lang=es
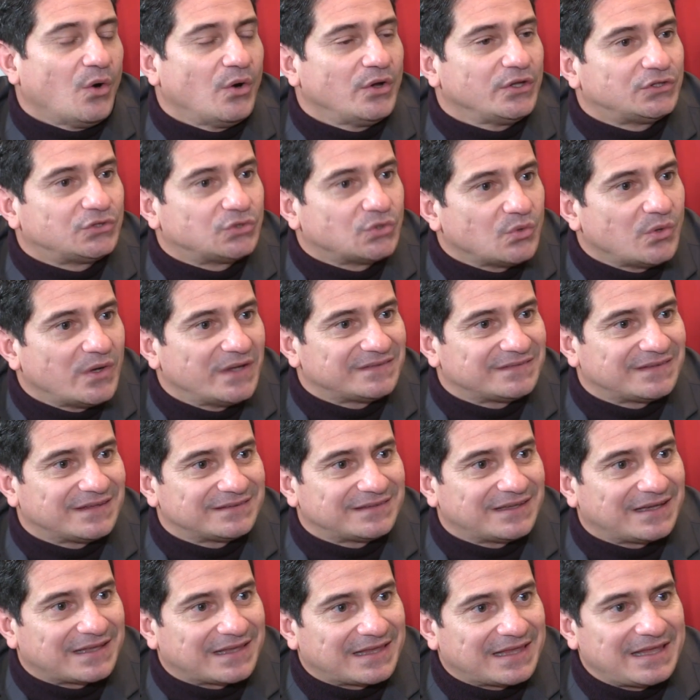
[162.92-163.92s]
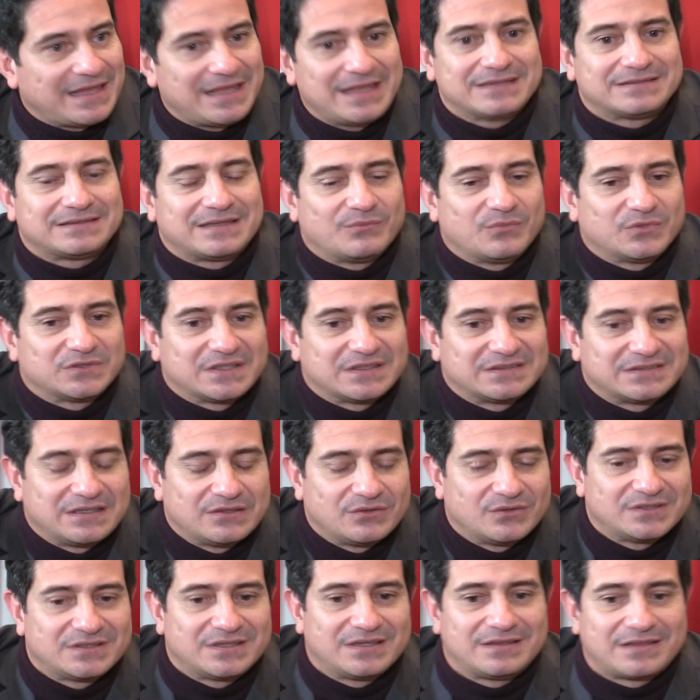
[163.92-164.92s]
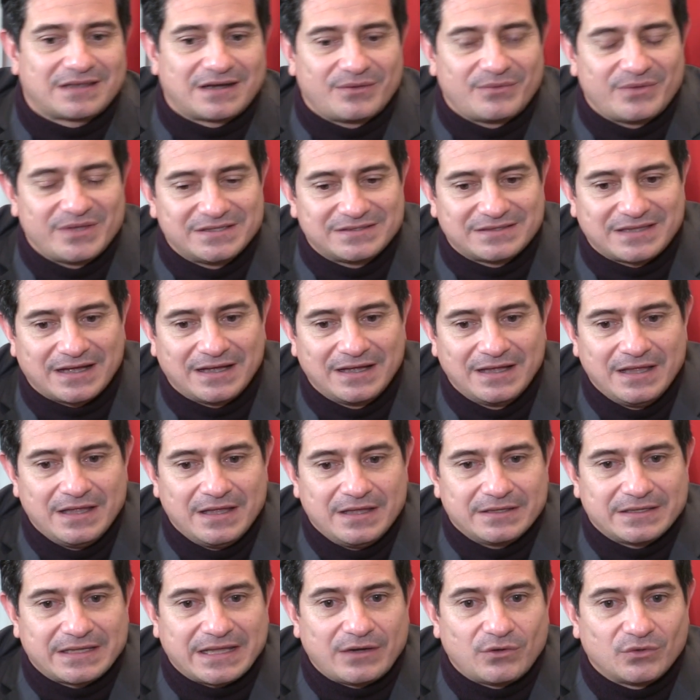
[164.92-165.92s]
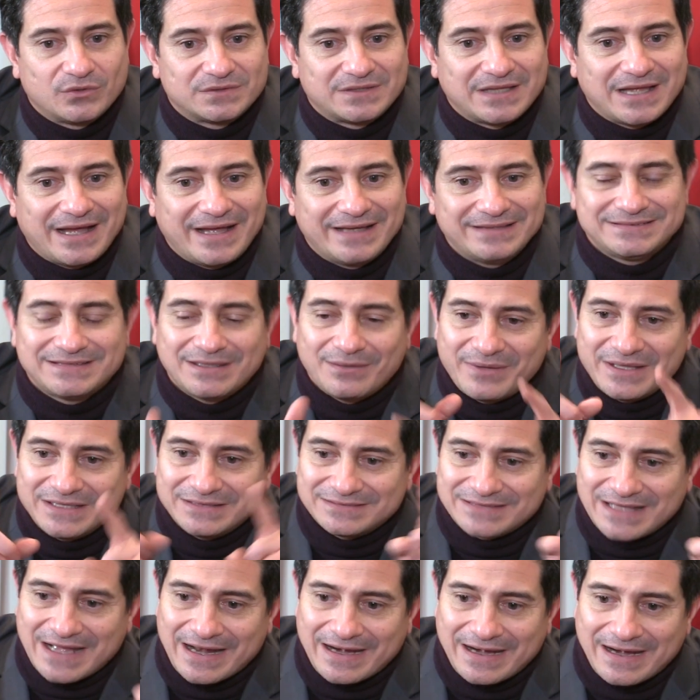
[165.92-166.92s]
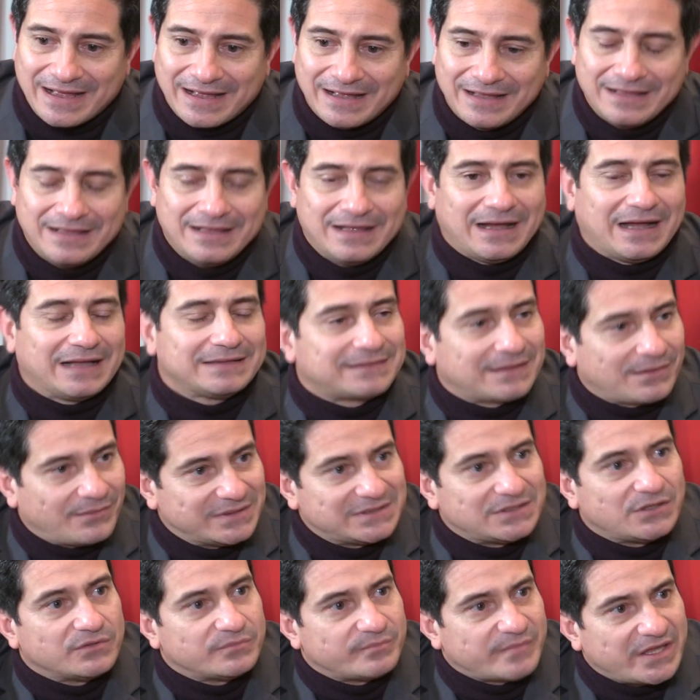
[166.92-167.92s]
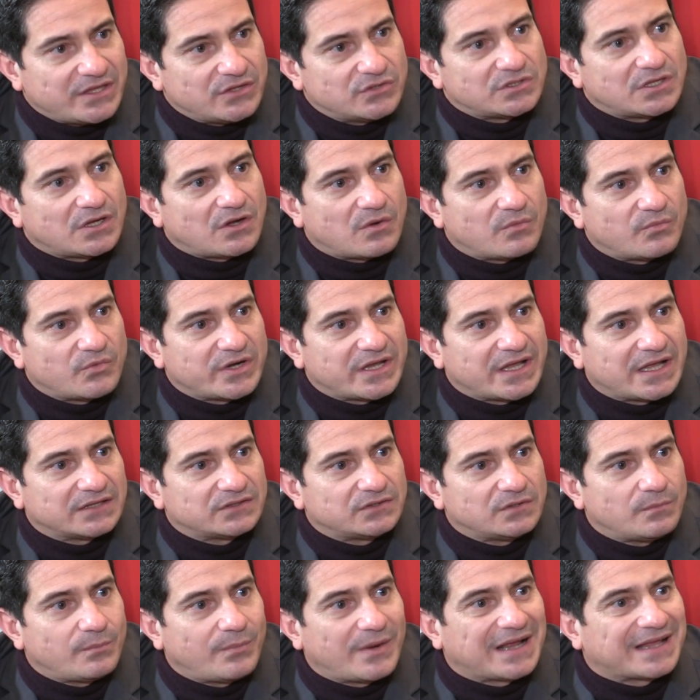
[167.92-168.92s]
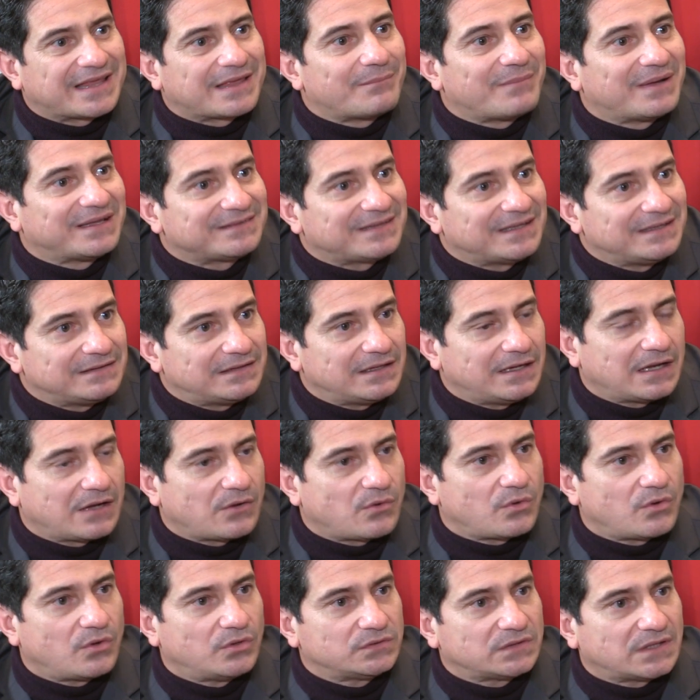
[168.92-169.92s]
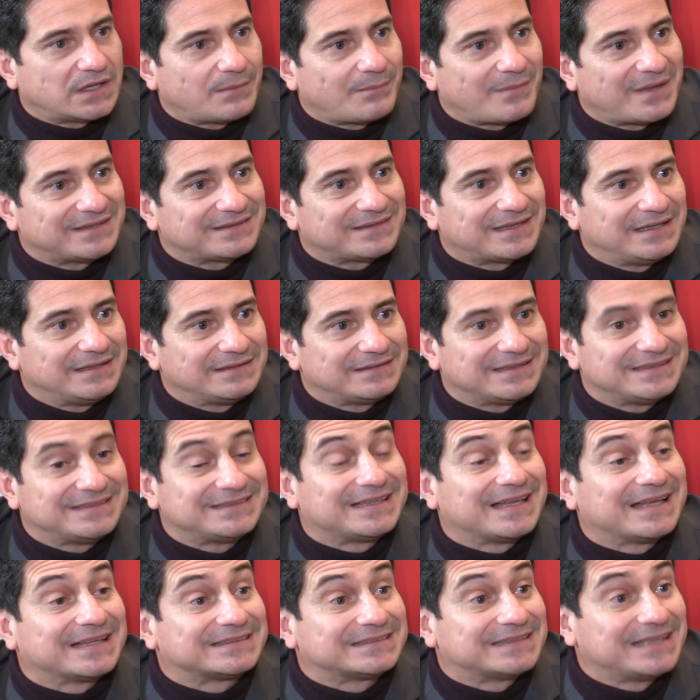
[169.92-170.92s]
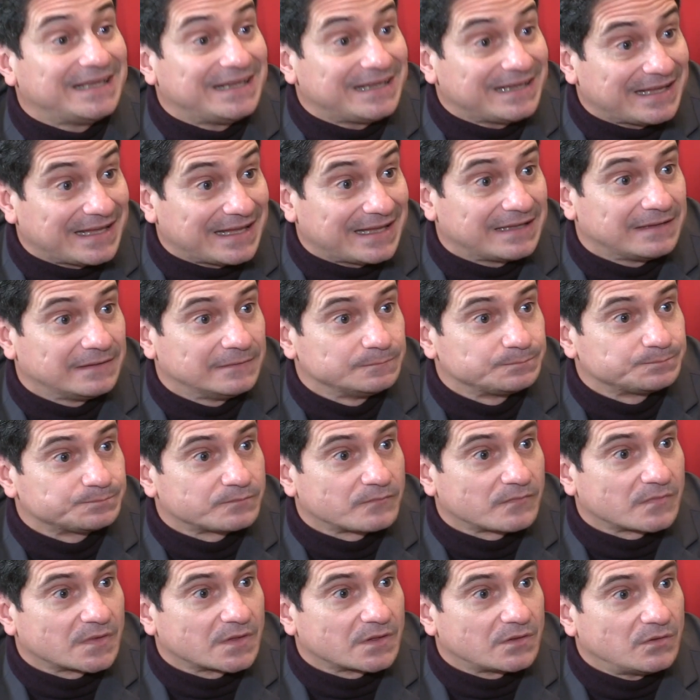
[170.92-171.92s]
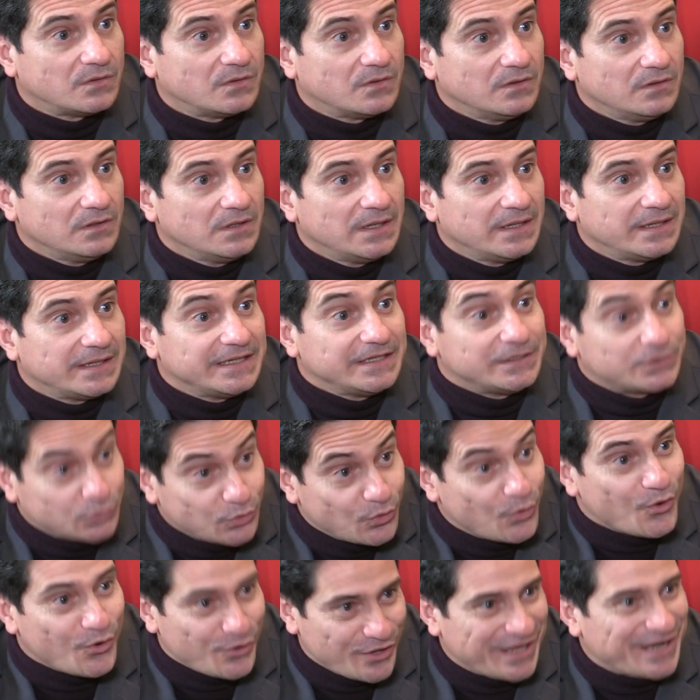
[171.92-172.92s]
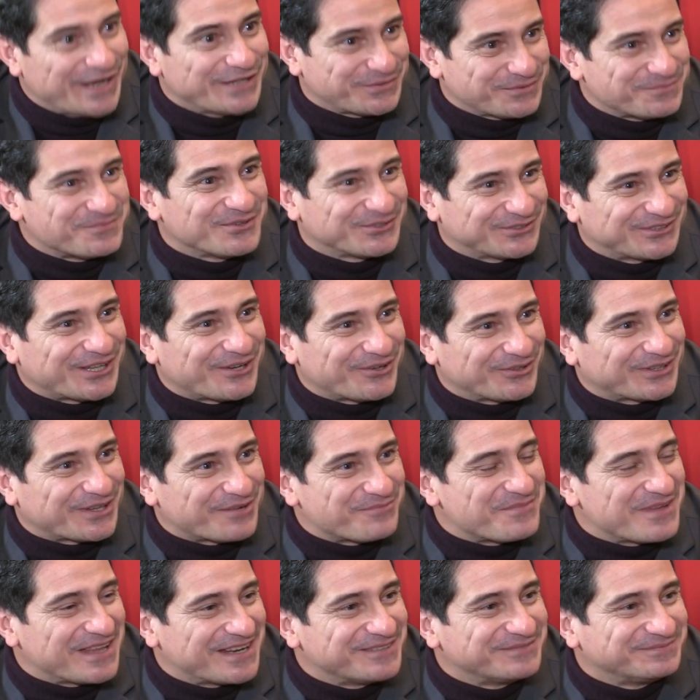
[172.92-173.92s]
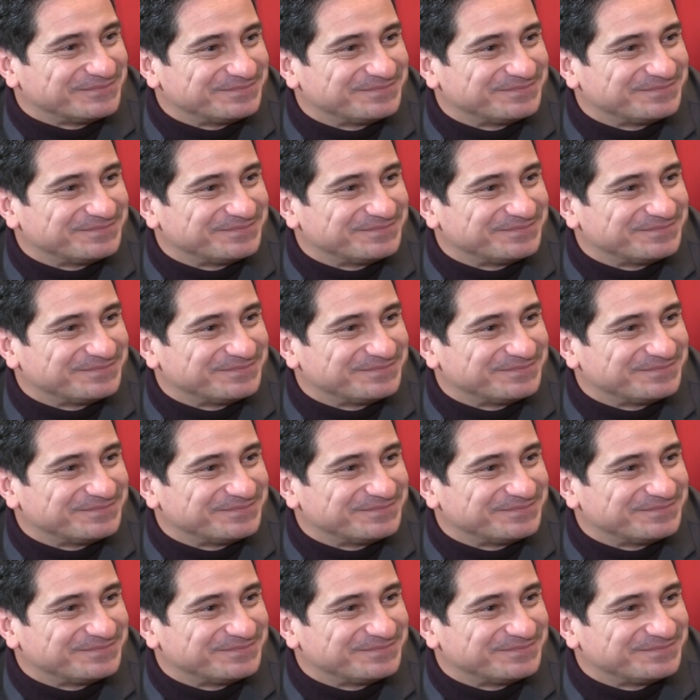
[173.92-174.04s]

Hoy tú estás aquí, estamos haciendo esta entrevista que nos da esta ventana a través de los medios de comunicación para que más gente la conozca, más gente se acerque y tú hoy eres un vocero también.